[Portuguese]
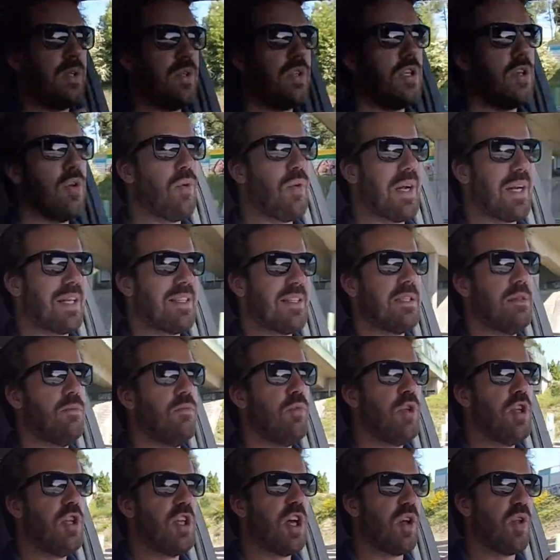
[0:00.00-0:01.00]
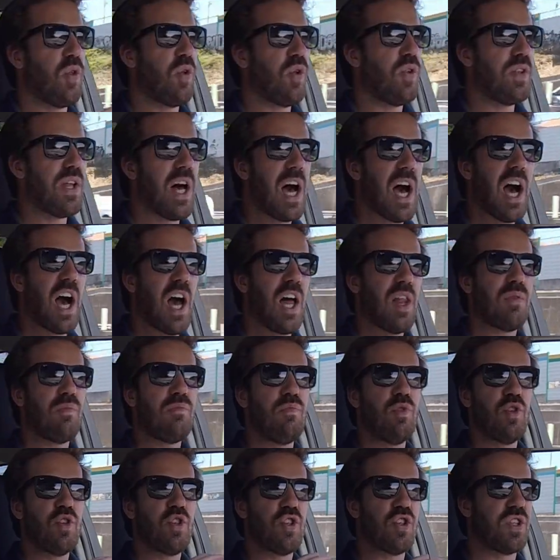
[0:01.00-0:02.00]
tinha um ar assim muito arredondado,
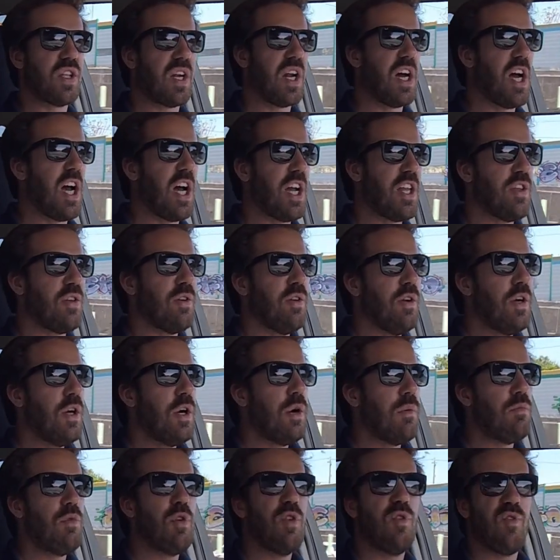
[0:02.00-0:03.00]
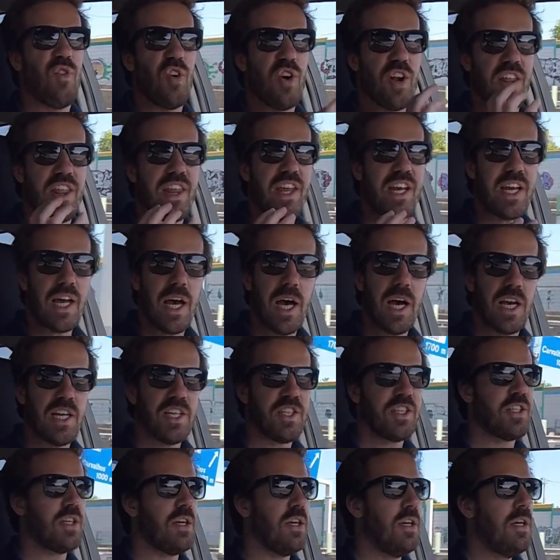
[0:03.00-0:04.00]
muito estranho, muito fora da
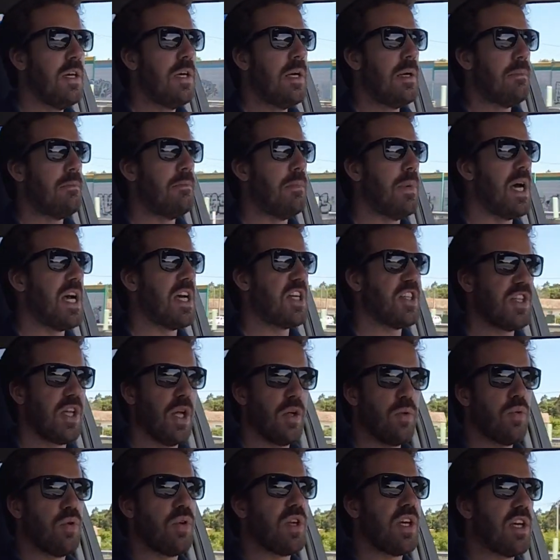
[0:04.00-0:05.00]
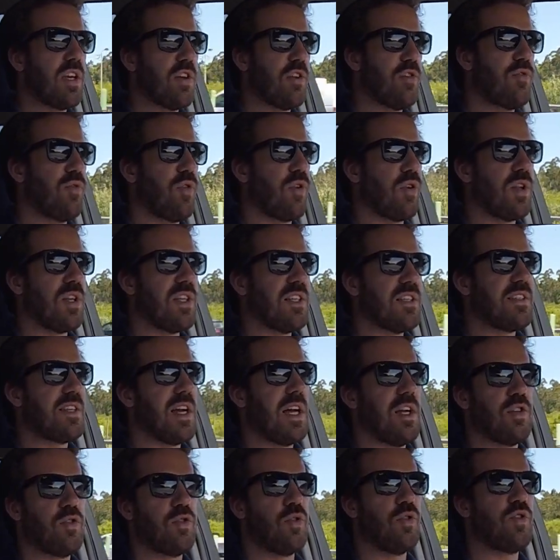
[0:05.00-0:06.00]
caixa, mas na altura em que eles foram
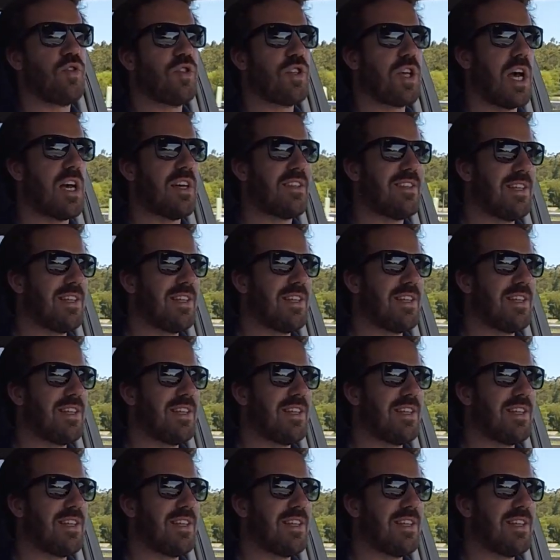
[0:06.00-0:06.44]
lançados, todos os carros